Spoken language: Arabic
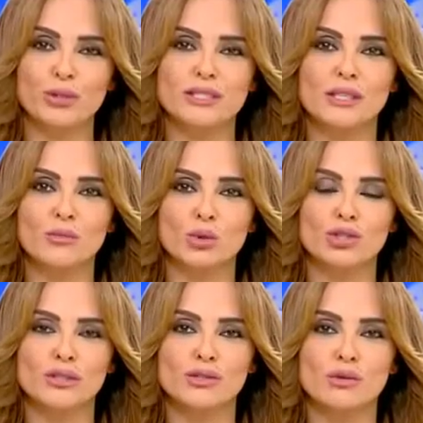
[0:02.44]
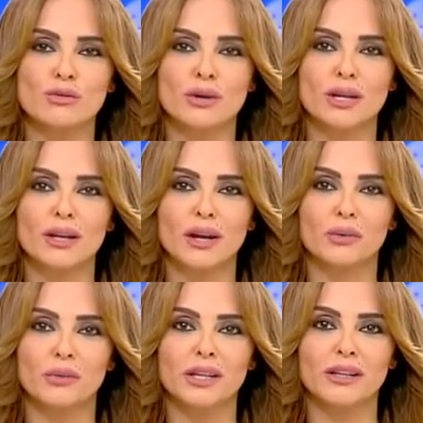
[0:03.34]
بيرست ايموشنز هو
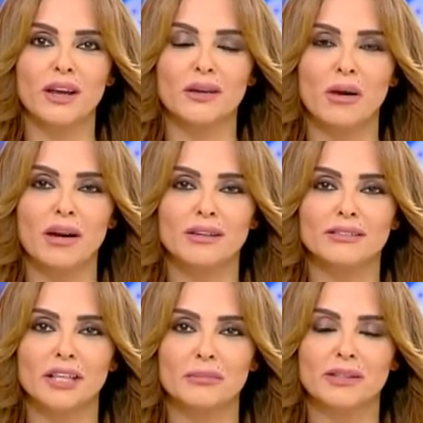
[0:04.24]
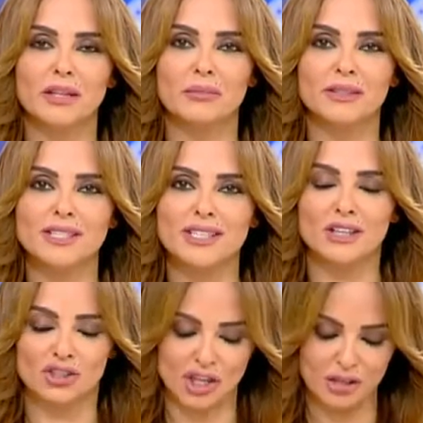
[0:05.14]
عنوان المعرض اللي بدا
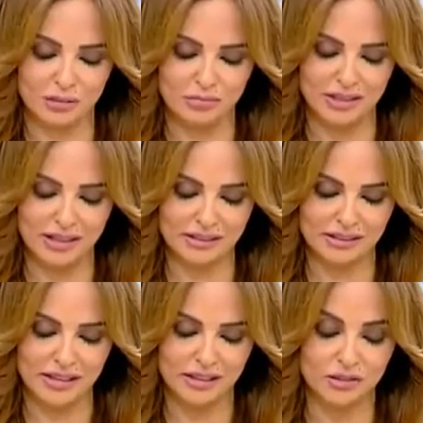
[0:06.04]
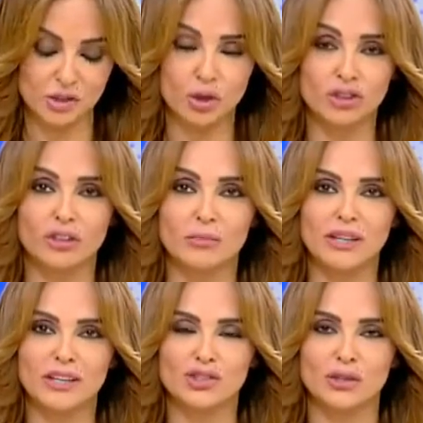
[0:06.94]
بتسعة الشهر بجالغي اكزود
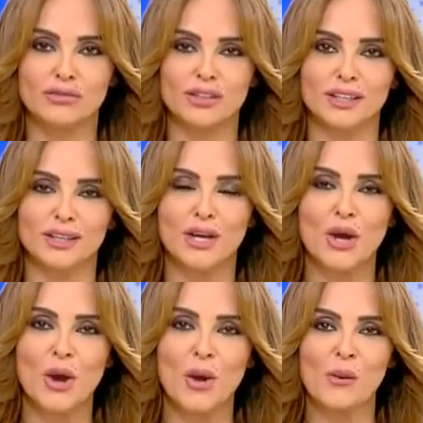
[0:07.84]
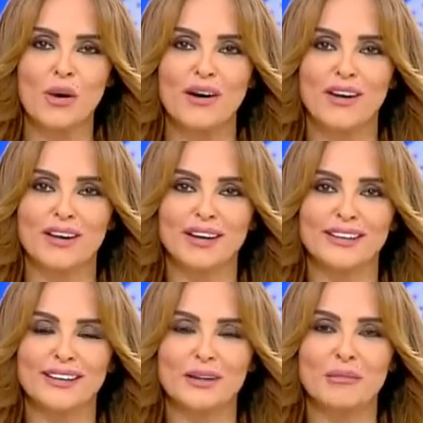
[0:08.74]
بالاشرفيه
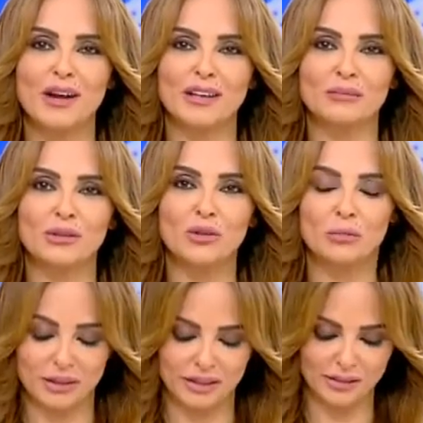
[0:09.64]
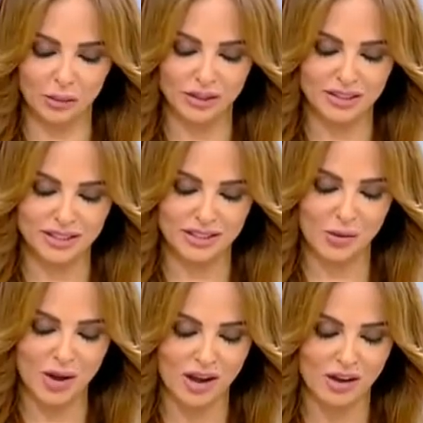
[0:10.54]
وهالمعرض بضم 33
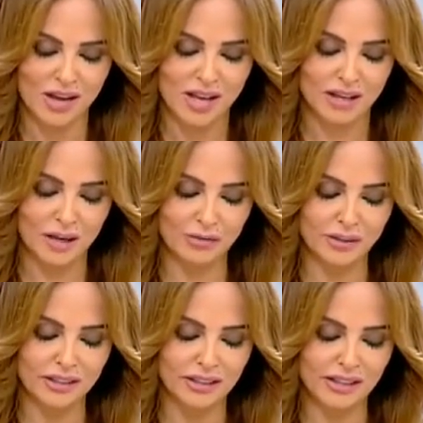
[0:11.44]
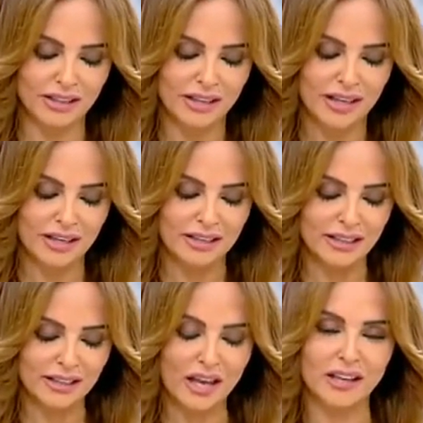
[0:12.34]
لوحه للفنانه
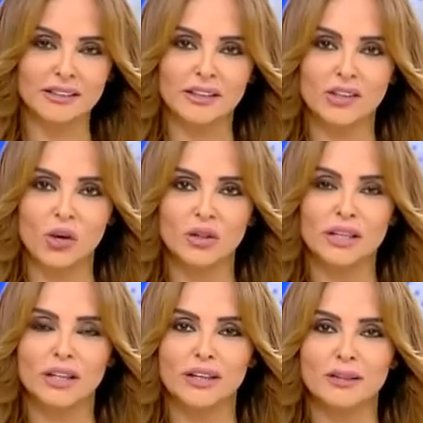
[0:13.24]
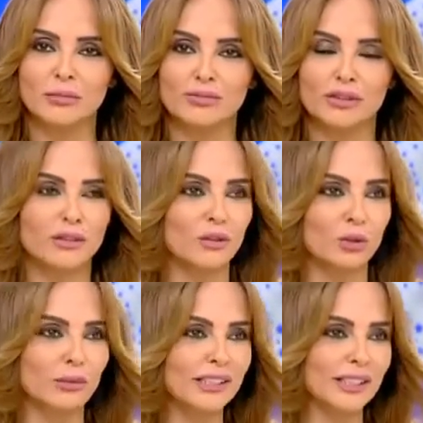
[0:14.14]
لينا ايدينيون لينا كانت بتفضل
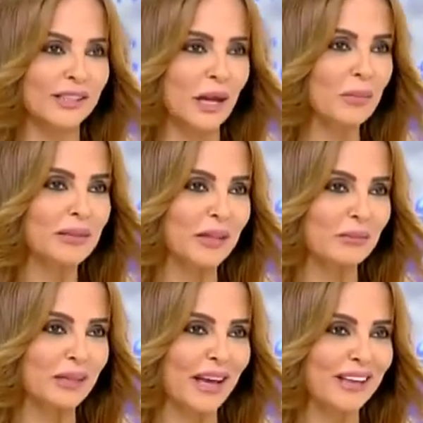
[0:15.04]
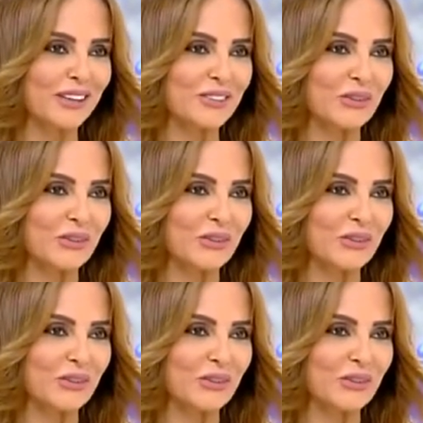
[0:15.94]
انه ما تحكي ابدا بحلقه